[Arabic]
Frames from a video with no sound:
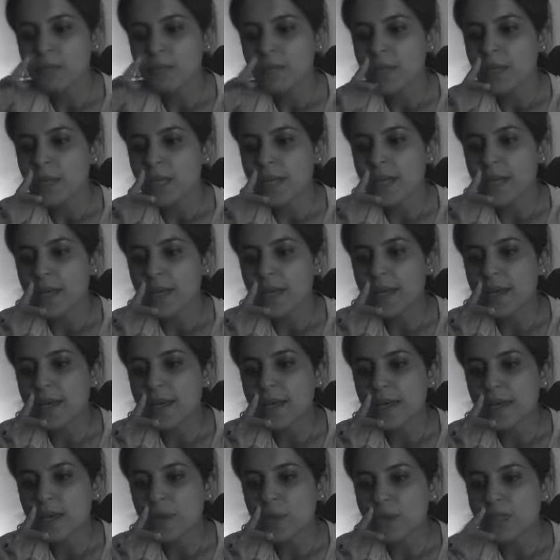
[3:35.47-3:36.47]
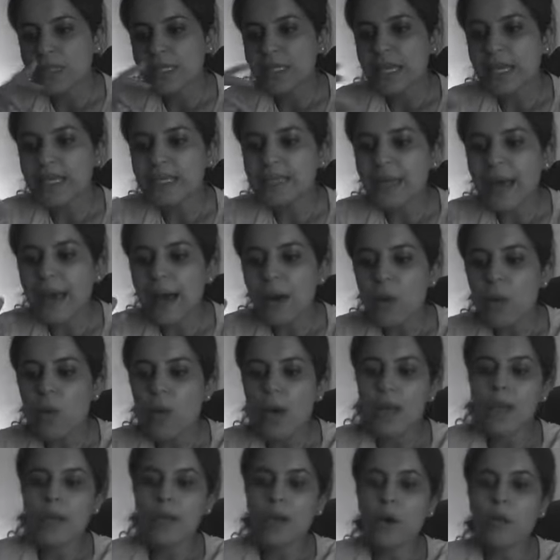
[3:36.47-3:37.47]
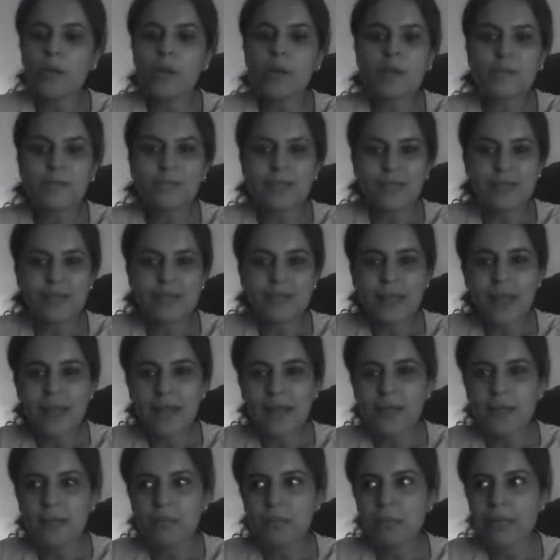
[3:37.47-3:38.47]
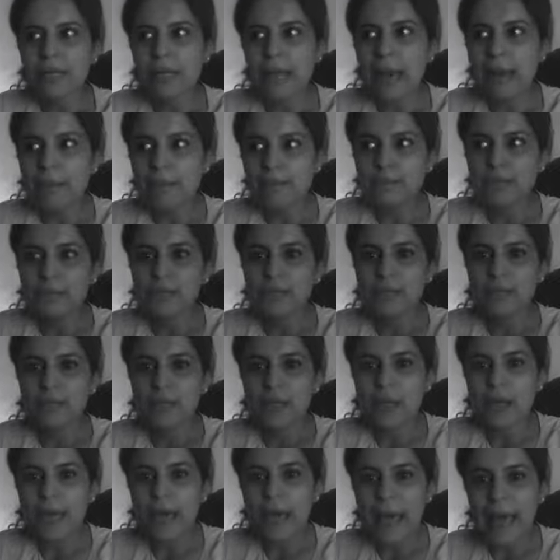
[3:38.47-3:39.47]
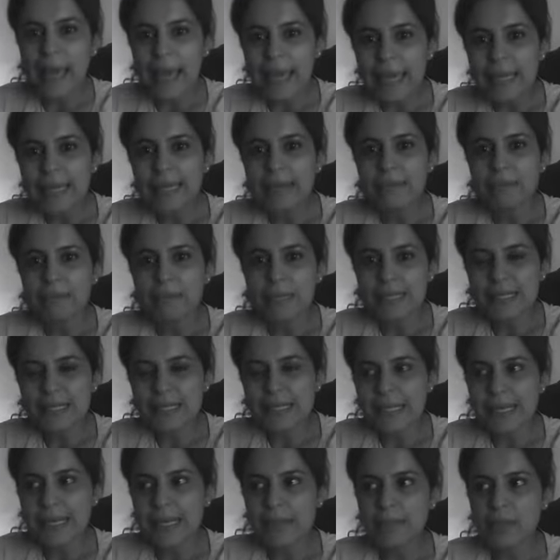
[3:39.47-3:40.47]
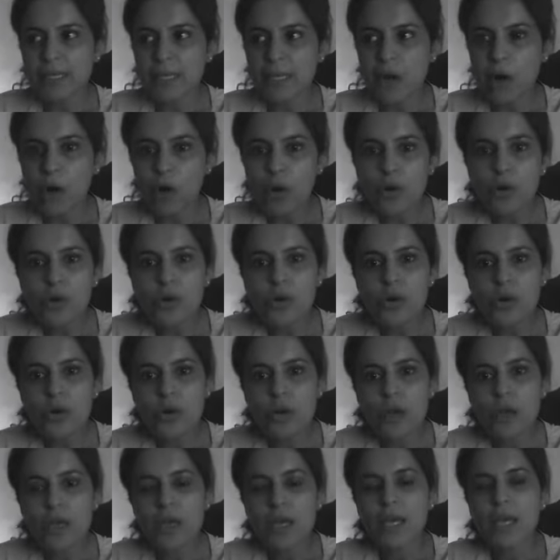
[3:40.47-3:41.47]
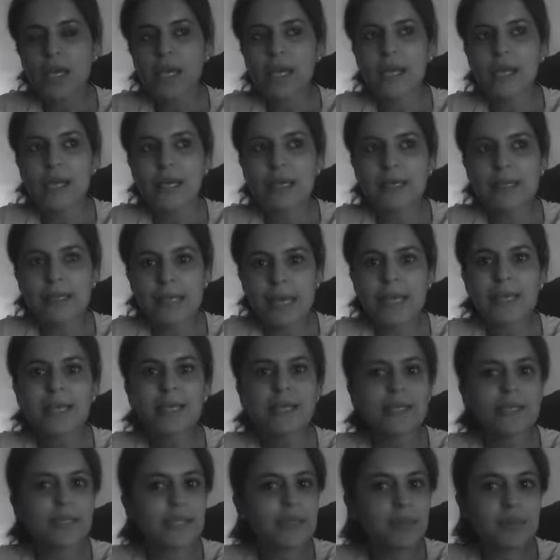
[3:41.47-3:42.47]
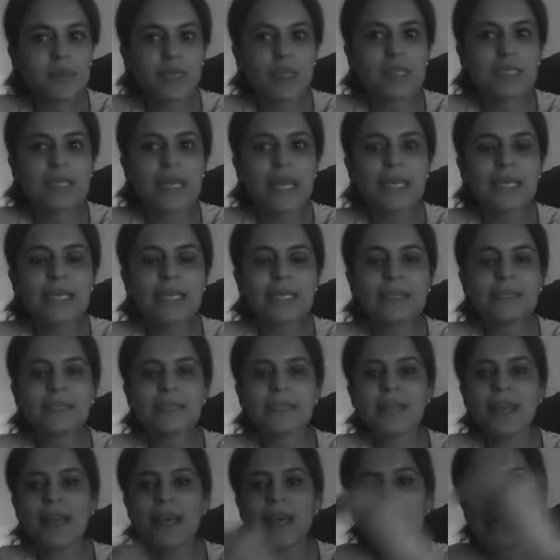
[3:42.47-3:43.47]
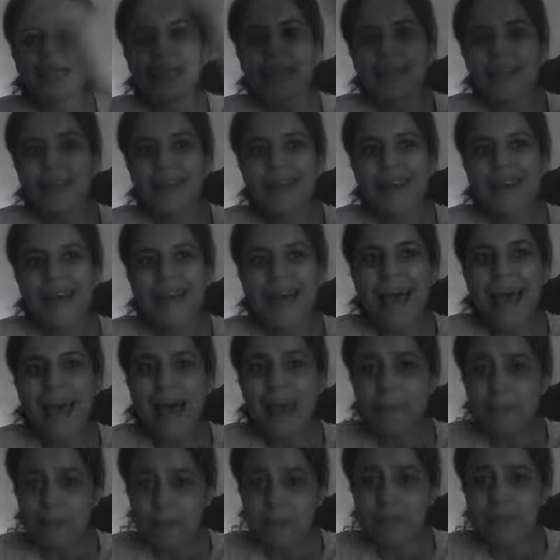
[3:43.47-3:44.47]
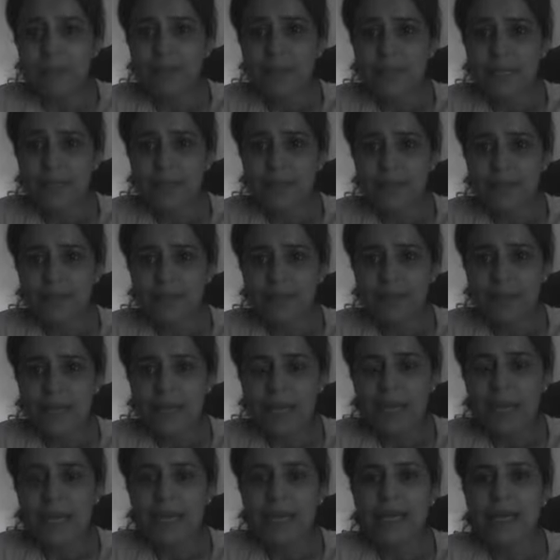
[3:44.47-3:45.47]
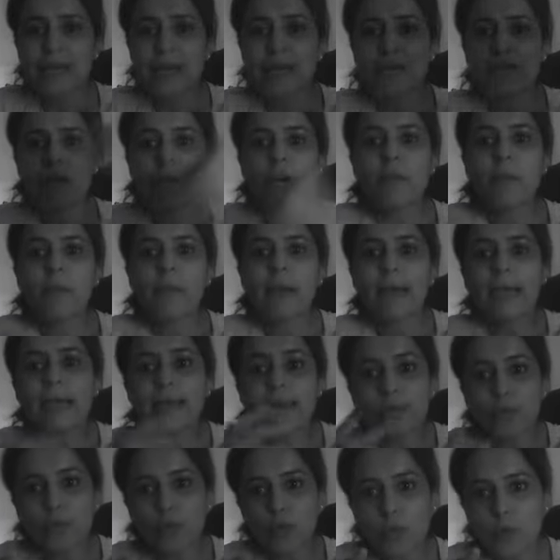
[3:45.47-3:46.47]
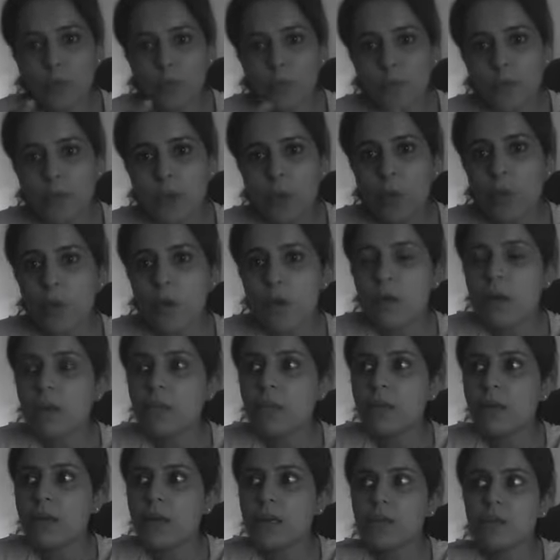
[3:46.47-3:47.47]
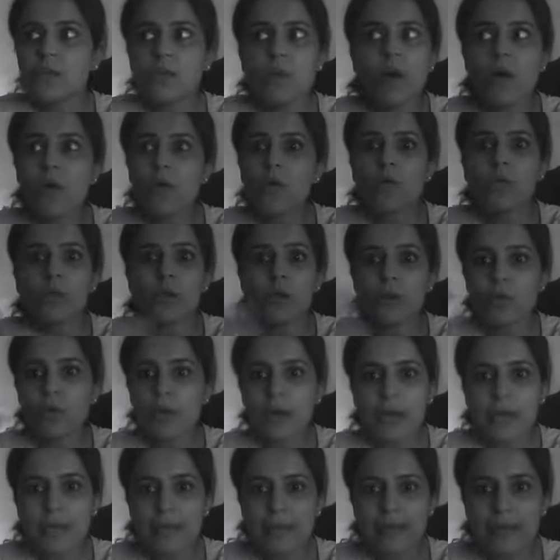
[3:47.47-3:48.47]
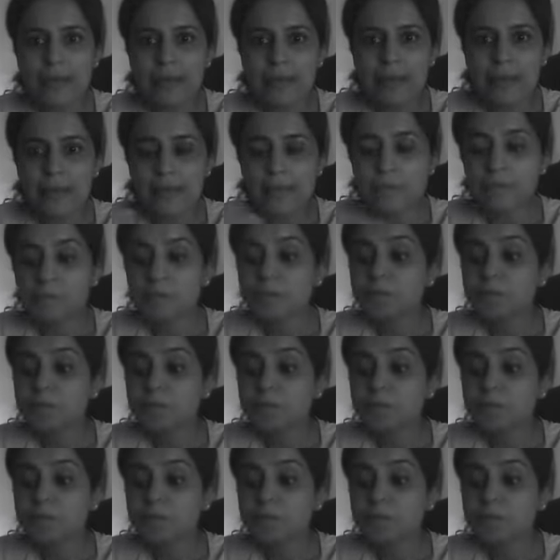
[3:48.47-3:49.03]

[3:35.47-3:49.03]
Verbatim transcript: آه وازاي تحول عمر بن السيد من عبد عالم اسلامي حر آه سيد ابن سيد الى عبد آه رغم علمه ورغم إدراكه بالقرآن الكريم